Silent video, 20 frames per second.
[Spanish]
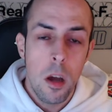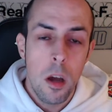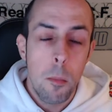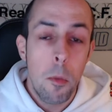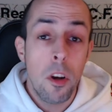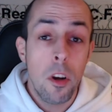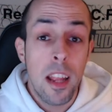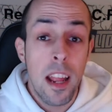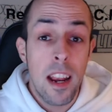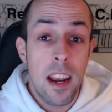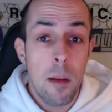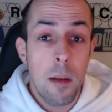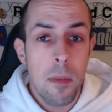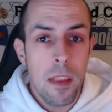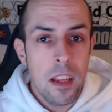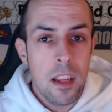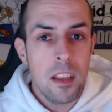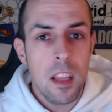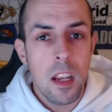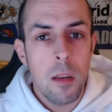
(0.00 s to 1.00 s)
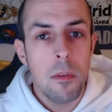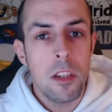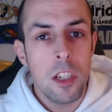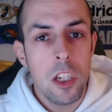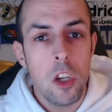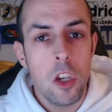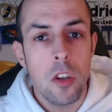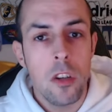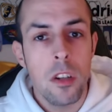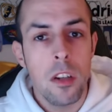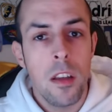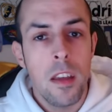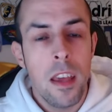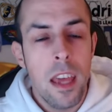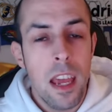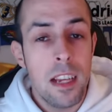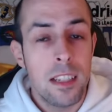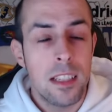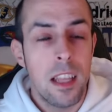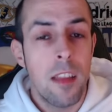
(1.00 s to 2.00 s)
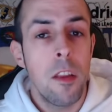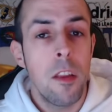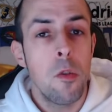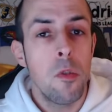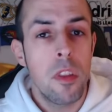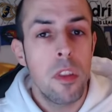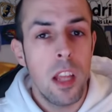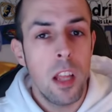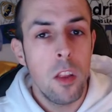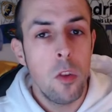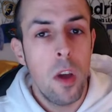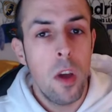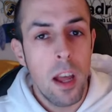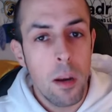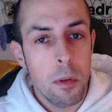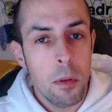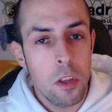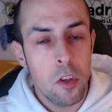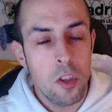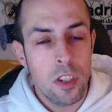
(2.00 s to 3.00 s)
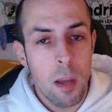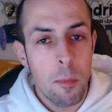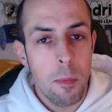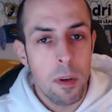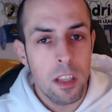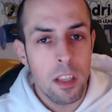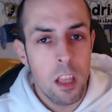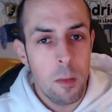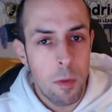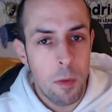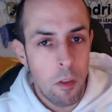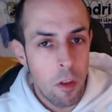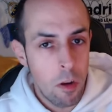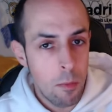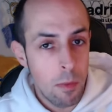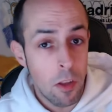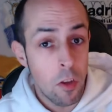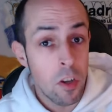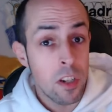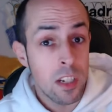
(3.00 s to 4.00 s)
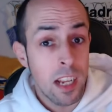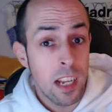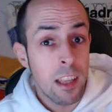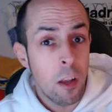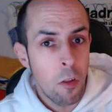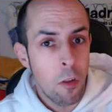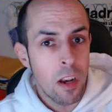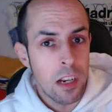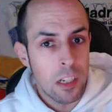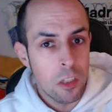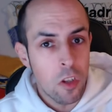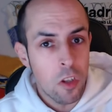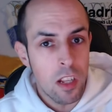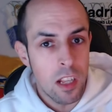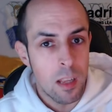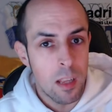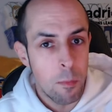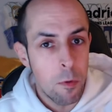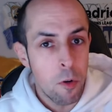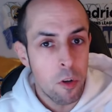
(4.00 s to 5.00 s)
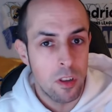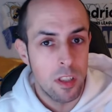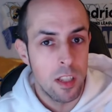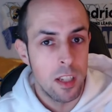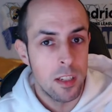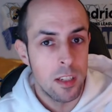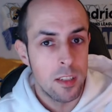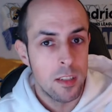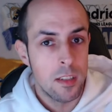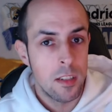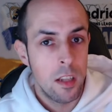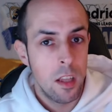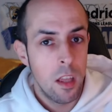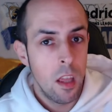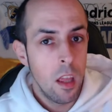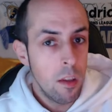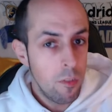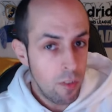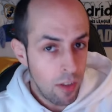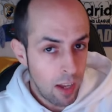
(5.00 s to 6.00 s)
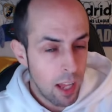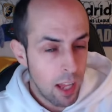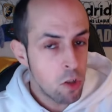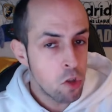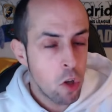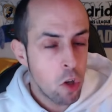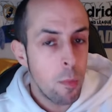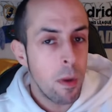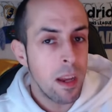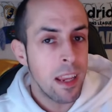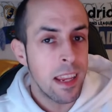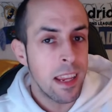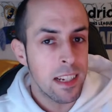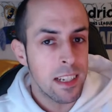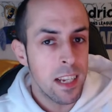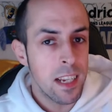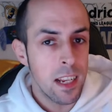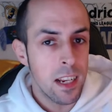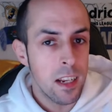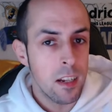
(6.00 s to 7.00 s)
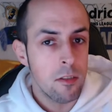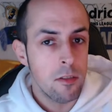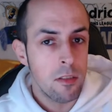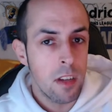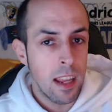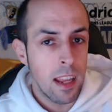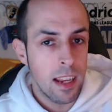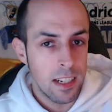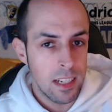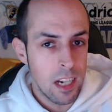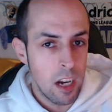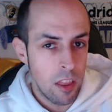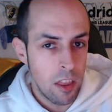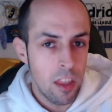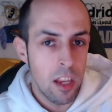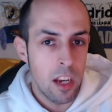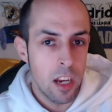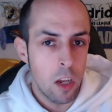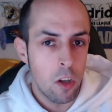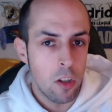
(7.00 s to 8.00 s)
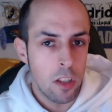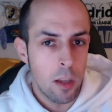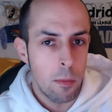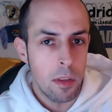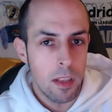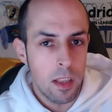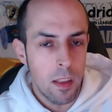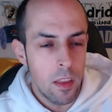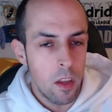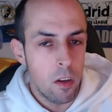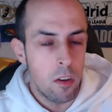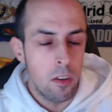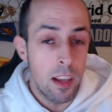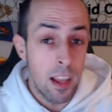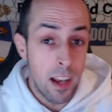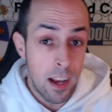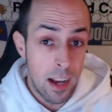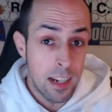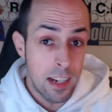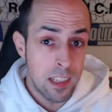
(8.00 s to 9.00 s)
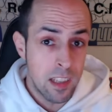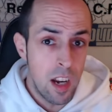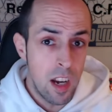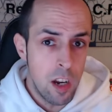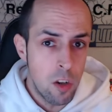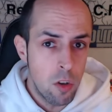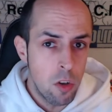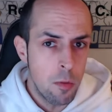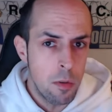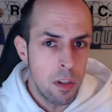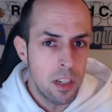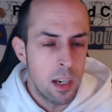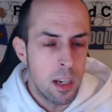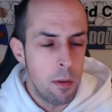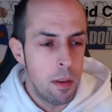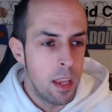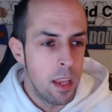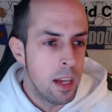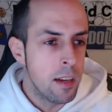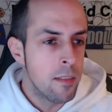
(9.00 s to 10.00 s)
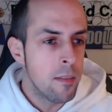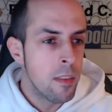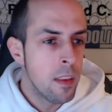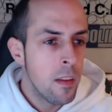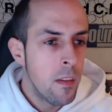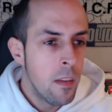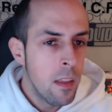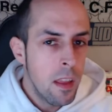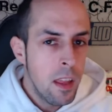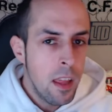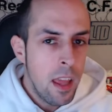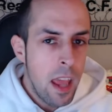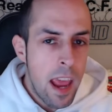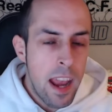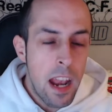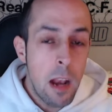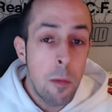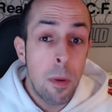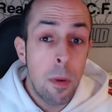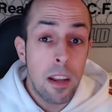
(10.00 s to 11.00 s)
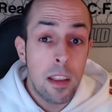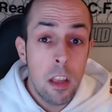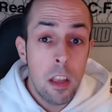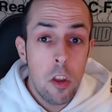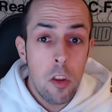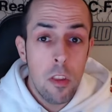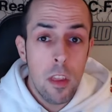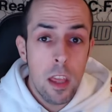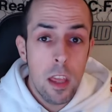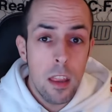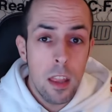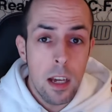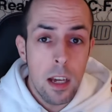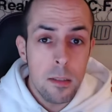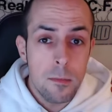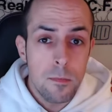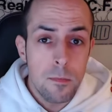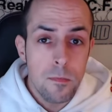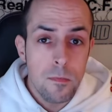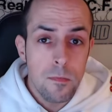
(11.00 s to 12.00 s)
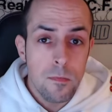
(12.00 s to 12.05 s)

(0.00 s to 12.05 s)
porque Real Madrid Televisión está denunciando a árbitros que han participado en el mayor escándalo de la historia del deporte. Fijaros cómo hay que ser, ¿no? Hay que ser cínico, también te digo, y rastrero, como el Sevilla. En el partido de ida,